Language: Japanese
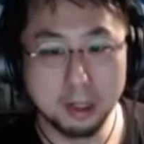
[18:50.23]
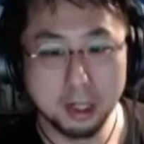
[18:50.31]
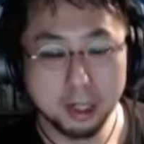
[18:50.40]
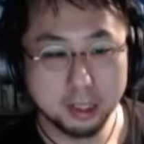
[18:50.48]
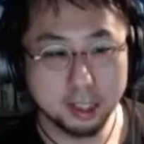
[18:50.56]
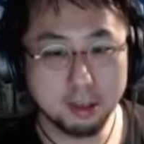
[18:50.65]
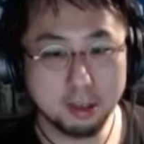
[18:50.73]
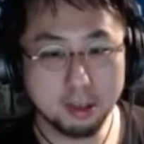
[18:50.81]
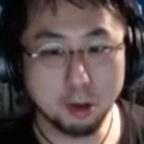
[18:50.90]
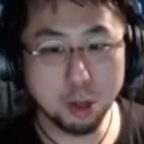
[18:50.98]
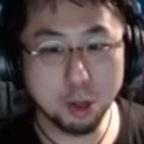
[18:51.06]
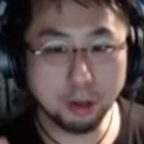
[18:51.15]
実はこれ
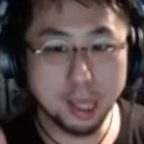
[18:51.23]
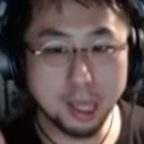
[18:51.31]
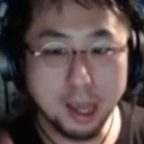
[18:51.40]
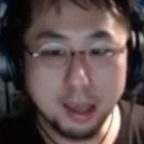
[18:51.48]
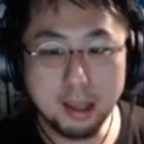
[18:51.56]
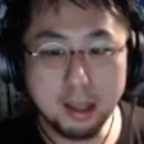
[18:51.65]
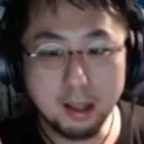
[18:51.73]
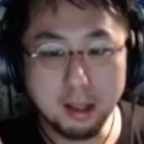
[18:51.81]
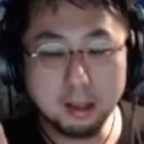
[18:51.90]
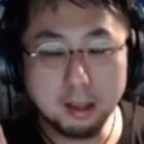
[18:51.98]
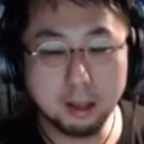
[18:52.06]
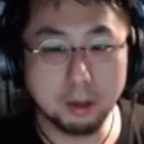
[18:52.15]
の原因になって
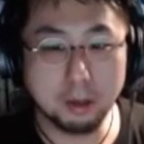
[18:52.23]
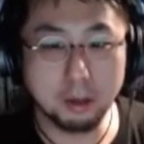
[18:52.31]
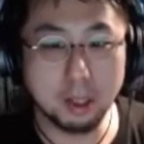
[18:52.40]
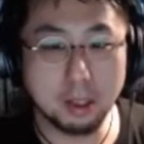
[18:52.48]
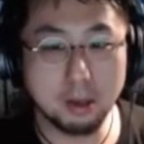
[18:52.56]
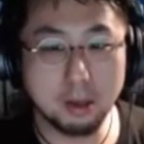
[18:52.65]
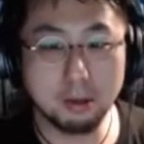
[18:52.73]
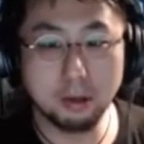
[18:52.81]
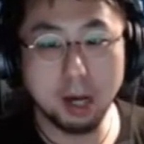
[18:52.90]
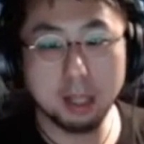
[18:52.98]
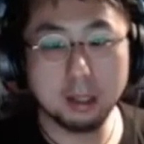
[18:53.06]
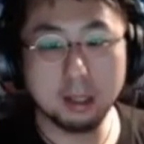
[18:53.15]
る病気っていうのがあっ
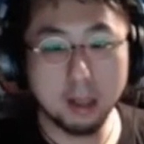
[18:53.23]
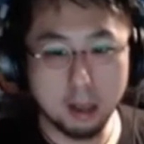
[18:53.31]
て、